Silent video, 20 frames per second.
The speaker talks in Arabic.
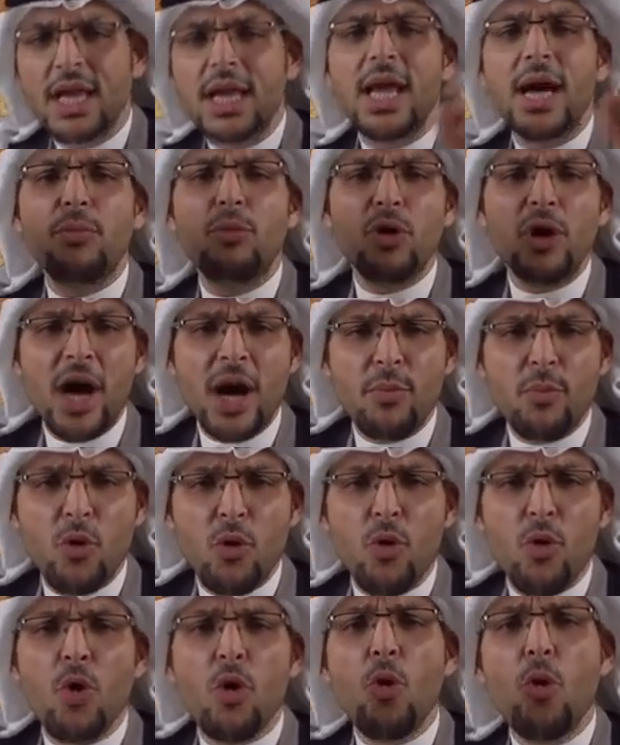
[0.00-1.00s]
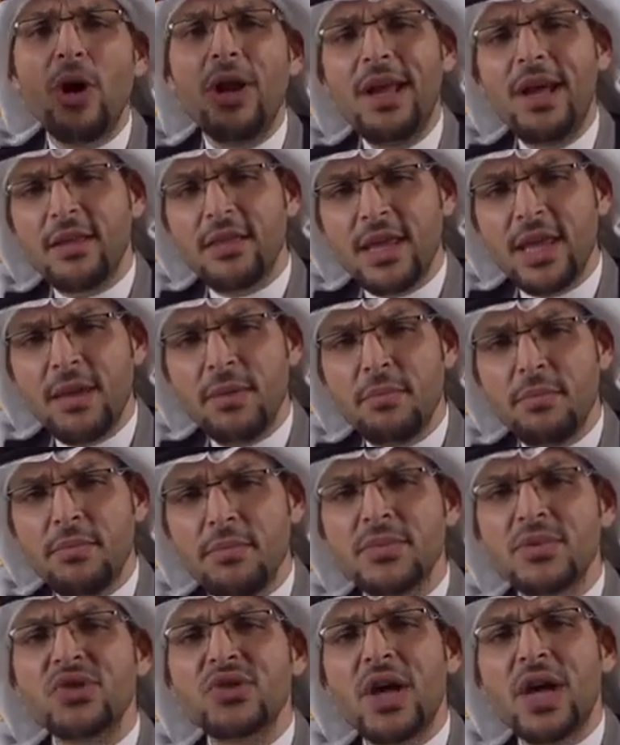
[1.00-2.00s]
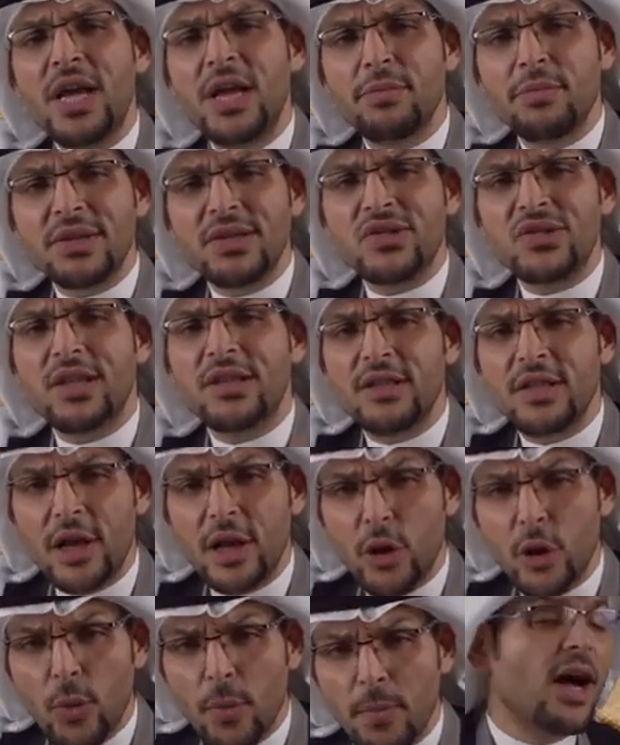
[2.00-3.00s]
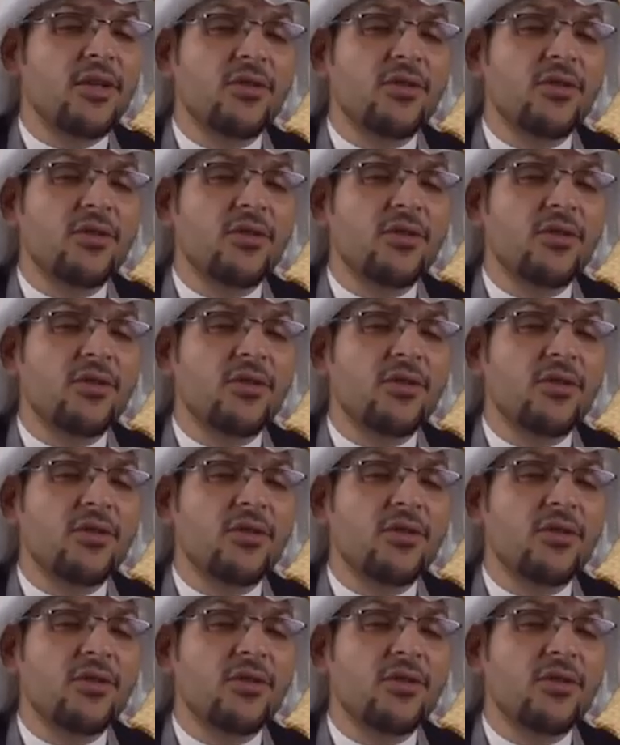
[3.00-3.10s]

لابو لابو هو العظيم صاحب قصتنا اليوم